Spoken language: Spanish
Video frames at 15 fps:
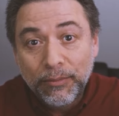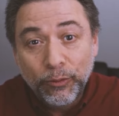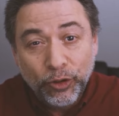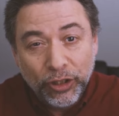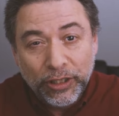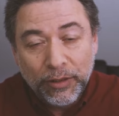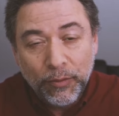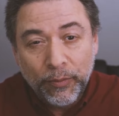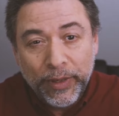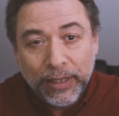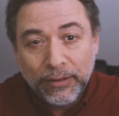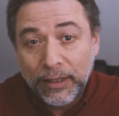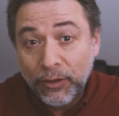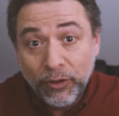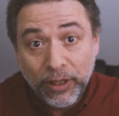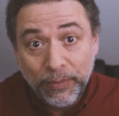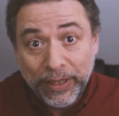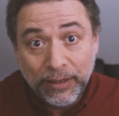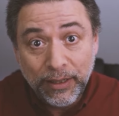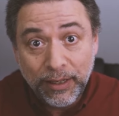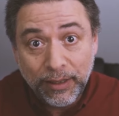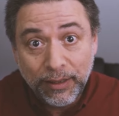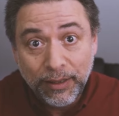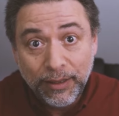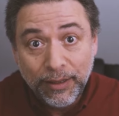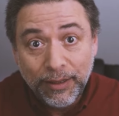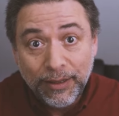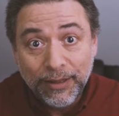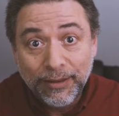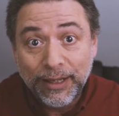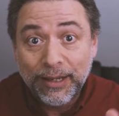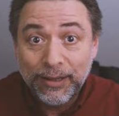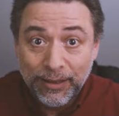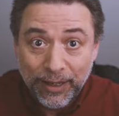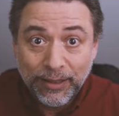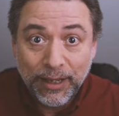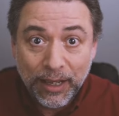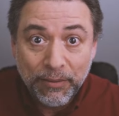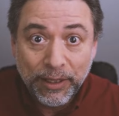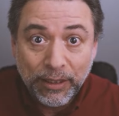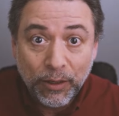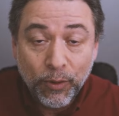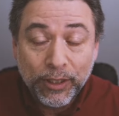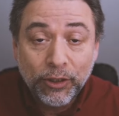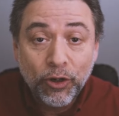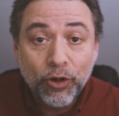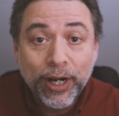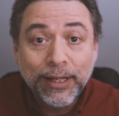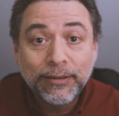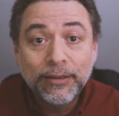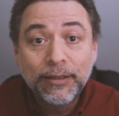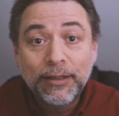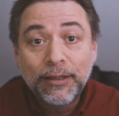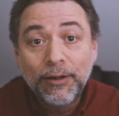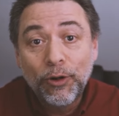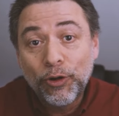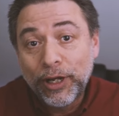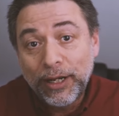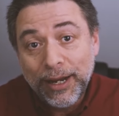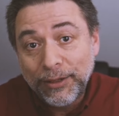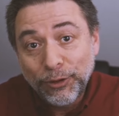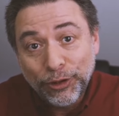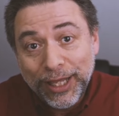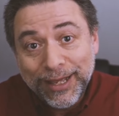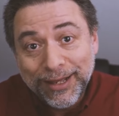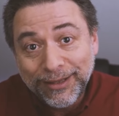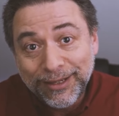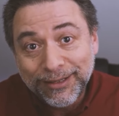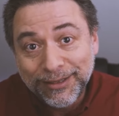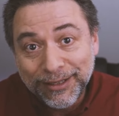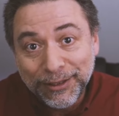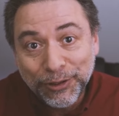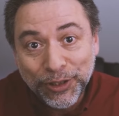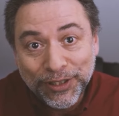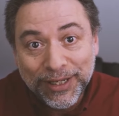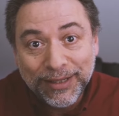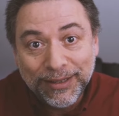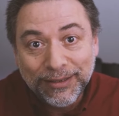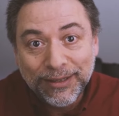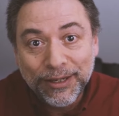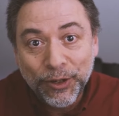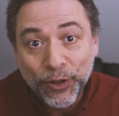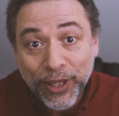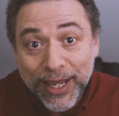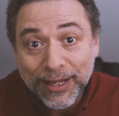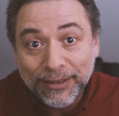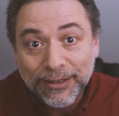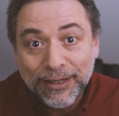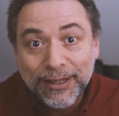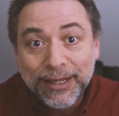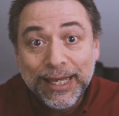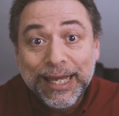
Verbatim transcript: muchísimo más y no depender de que el día tenga 24 horas o que el año tenga 365 días.